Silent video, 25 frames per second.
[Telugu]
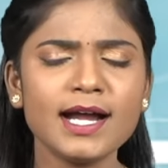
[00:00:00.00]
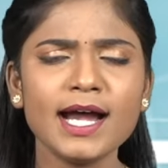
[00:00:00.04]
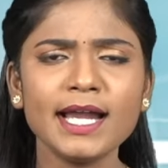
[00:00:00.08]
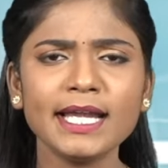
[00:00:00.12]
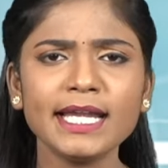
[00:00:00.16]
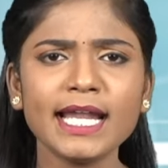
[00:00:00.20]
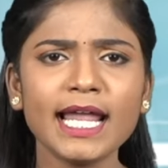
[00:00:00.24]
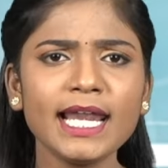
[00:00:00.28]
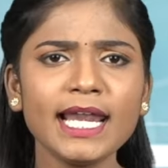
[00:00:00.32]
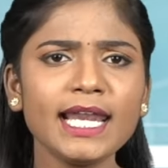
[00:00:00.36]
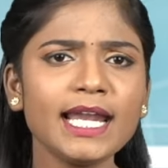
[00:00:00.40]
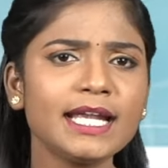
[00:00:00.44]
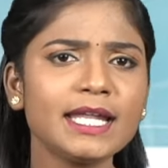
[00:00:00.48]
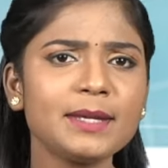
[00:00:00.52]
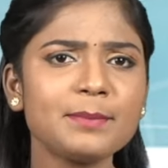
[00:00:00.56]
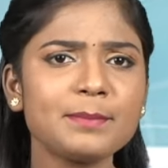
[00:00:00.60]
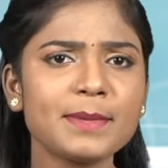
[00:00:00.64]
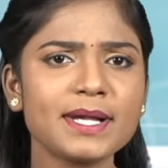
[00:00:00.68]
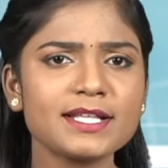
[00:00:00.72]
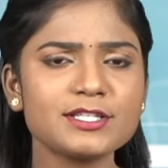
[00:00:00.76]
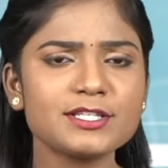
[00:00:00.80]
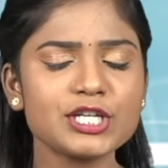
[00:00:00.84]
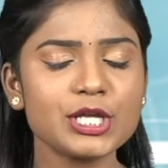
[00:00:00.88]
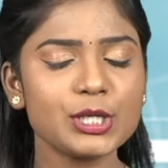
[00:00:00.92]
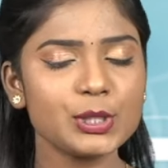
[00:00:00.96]
నల్లటి
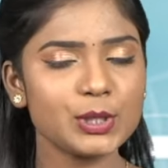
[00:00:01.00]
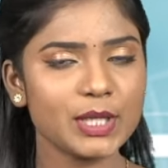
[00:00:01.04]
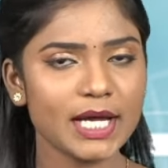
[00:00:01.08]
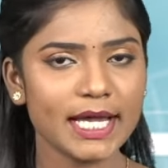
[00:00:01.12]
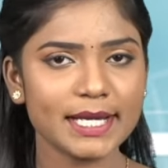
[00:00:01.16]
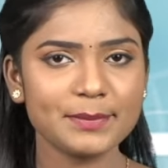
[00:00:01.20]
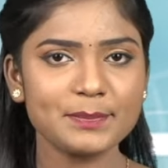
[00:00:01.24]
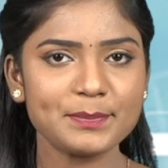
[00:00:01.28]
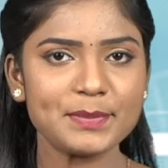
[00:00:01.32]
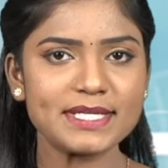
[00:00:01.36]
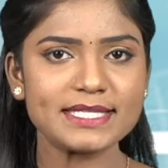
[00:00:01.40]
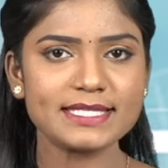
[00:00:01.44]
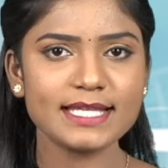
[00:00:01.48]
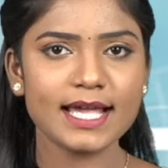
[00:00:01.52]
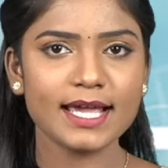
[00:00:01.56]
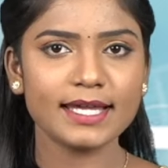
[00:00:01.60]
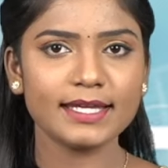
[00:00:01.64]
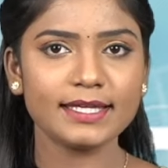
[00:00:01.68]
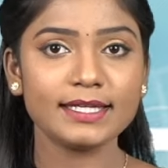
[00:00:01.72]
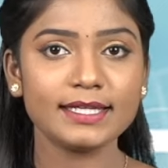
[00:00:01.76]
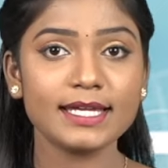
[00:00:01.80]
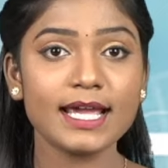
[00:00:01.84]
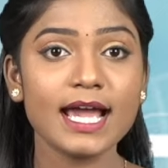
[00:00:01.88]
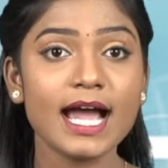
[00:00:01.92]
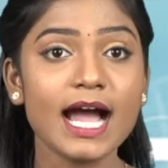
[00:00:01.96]
మచ్చలు కనిపిస్తాయి
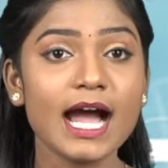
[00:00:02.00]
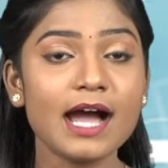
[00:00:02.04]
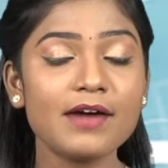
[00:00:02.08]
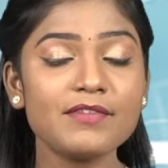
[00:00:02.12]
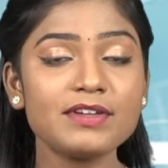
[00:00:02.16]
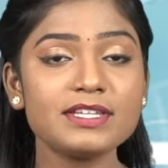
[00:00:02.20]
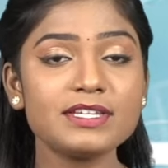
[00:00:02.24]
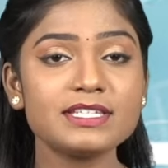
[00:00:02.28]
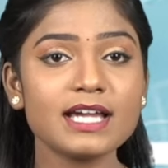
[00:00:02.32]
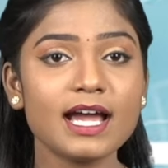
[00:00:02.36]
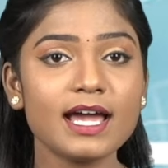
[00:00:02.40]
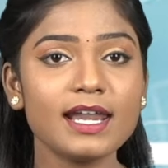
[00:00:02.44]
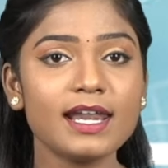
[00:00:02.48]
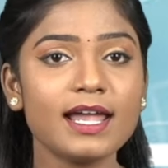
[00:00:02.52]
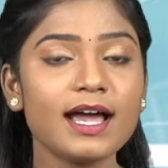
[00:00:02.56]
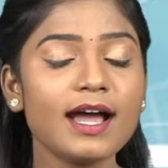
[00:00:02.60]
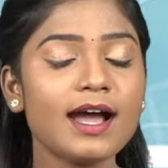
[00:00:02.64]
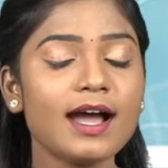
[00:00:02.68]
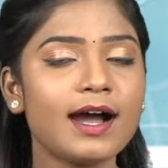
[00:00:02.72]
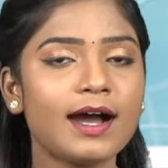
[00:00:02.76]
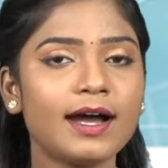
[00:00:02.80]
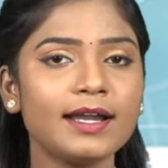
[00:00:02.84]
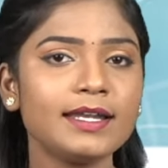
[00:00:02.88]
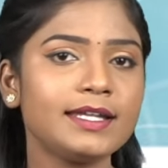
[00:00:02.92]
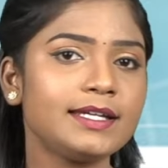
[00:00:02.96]
అవి చాలా
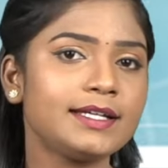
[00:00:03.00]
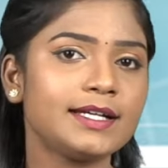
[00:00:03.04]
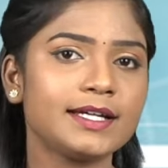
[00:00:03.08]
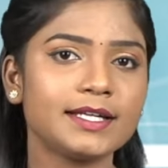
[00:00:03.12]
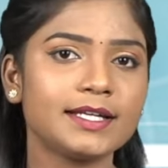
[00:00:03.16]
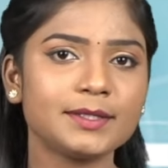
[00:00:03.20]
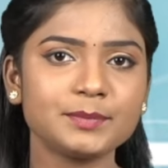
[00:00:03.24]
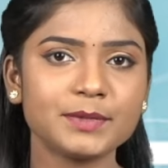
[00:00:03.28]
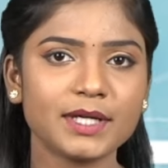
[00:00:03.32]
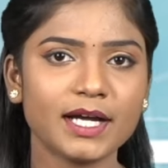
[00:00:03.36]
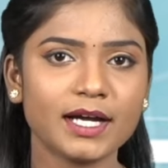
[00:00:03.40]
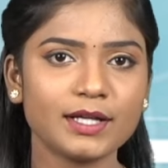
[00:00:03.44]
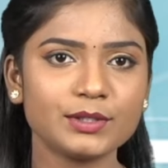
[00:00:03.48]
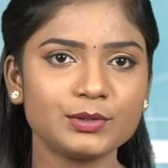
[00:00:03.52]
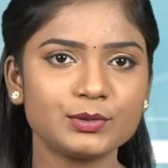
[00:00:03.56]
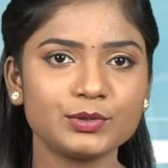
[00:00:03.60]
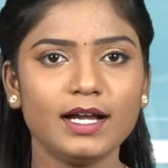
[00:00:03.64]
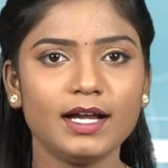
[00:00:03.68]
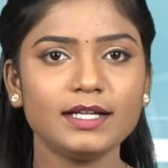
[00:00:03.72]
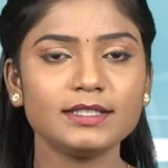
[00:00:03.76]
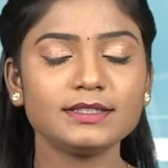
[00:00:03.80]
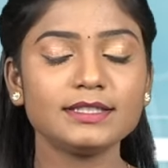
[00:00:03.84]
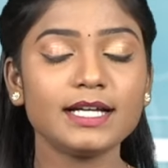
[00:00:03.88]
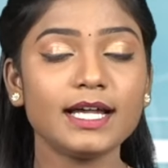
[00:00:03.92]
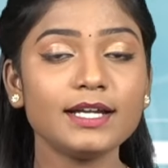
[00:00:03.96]
హానికరం కాదు
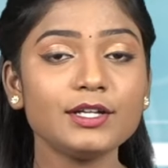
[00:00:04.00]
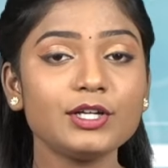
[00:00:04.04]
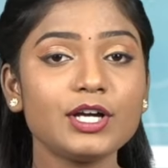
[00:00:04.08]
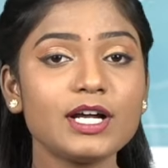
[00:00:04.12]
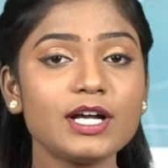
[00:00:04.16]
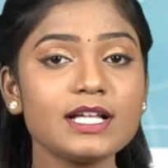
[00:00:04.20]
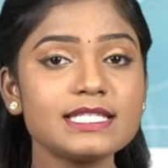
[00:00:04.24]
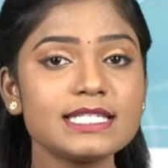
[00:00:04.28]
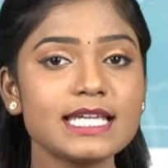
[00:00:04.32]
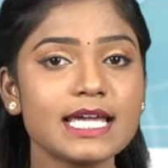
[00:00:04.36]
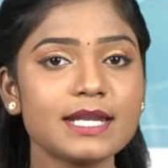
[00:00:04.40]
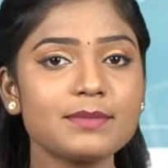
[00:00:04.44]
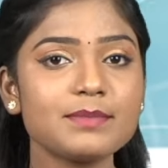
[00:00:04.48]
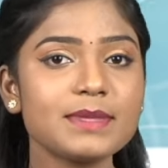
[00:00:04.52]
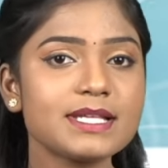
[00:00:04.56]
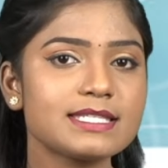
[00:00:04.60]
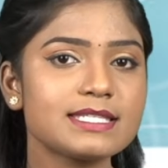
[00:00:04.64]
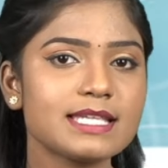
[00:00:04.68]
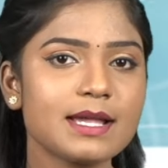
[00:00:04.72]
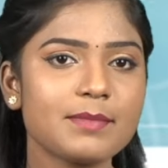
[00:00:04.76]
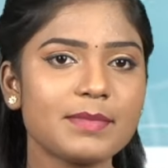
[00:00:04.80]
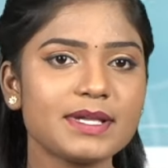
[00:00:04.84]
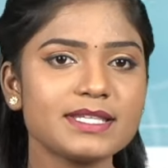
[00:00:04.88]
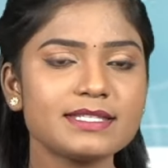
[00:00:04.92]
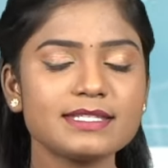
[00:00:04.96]
కనుక చర్మ
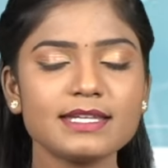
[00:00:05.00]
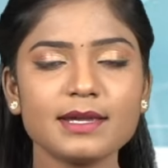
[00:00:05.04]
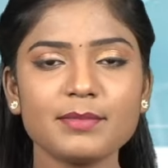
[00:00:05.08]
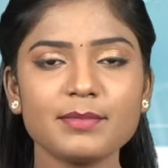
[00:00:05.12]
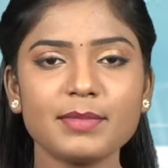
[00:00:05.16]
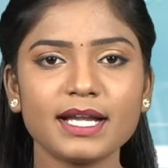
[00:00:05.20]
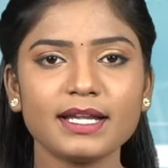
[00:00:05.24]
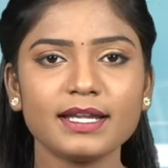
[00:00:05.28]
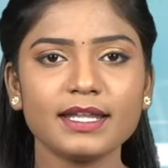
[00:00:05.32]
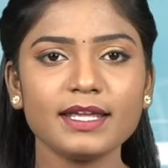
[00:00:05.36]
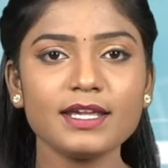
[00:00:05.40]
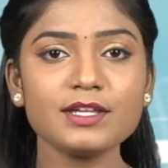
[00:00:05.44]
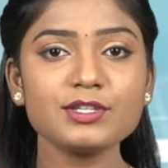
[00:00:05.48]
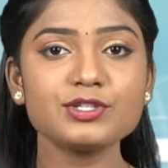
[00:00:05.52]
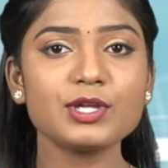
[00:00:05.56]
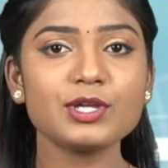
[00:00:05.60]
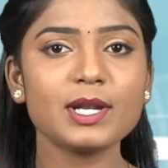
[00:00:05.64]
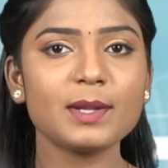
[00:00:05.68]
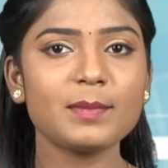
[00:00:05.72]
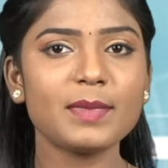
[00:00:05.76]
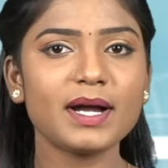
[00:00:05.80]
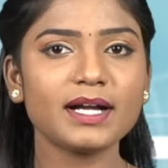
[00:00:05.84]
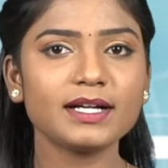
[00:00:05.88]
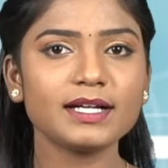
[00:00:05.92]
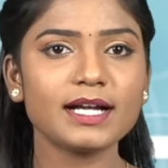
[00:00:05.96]
సమస్య బట్టి
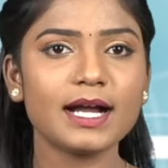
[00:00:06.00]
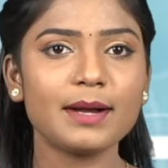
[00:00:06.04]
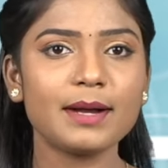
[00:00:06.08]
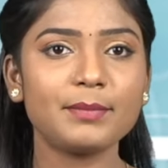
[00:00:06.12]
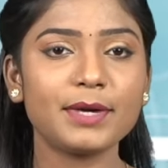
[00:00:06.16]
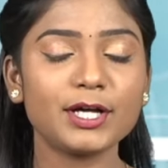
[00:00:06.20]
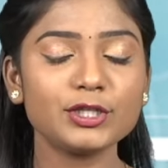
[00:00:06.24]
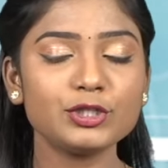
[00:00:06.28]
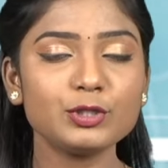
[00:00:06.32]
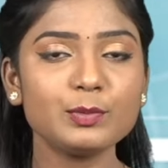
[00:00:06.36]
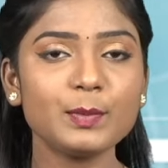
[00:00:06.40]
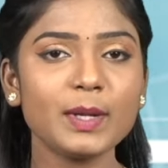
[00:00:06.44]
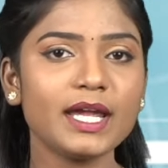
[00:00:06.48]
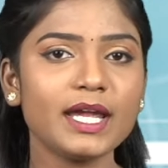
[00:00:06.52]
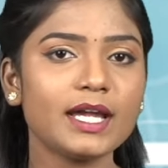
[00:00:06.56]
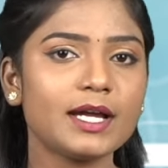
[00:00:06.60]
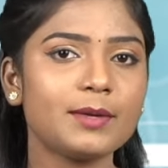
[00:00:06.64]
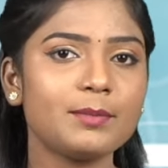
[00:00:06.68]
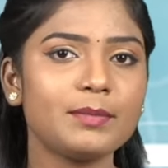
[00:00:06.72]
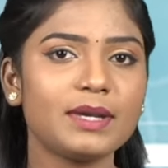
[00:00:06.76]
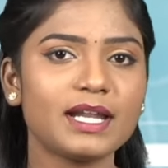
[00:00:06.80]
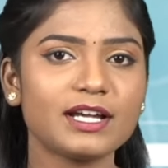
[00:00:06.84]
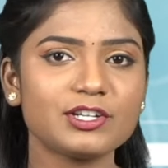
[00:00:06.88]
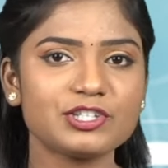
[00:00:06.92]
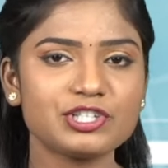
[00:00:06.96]
సులభంగా మధుమేహం
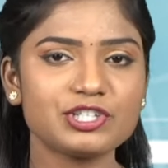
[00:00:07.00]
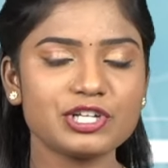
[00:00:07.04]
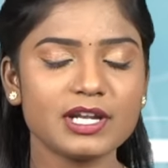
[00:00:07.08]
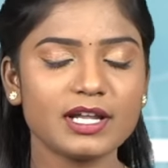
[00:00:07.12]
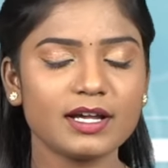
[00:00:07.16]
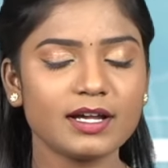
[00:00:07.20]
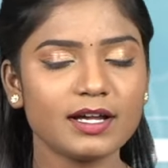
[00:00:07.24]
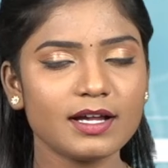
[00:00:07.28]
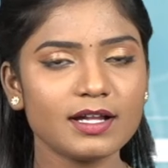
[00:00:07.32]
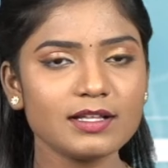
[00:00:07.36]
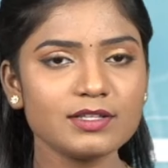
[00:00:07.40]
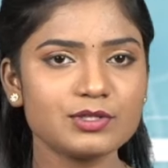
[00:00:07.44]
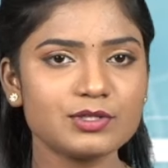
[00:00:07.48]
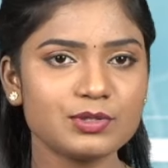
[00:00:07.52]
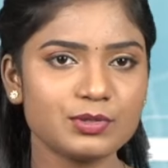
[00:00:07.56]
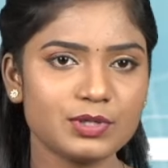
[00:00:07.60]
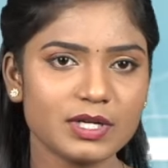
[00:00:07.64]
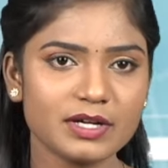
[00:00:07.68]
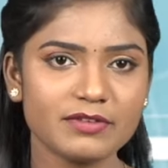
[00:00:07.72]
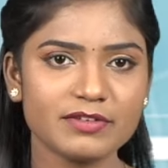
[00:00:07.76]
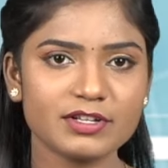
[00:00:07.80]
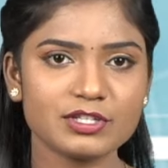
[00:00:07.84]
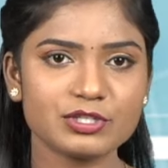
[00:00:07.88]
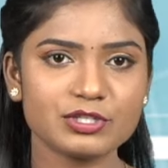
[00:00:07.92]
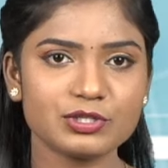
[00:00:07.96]
లక్షణంగా
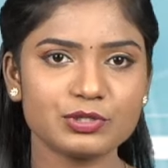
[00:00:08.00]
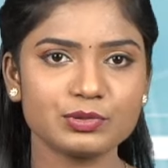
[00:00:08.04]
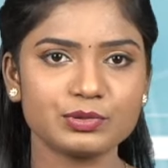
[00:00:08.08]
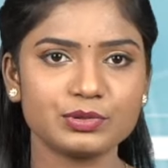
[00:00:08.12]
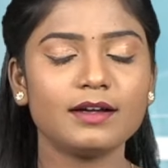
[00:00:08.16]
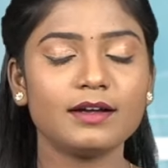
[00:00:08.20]
చూడవచ్చు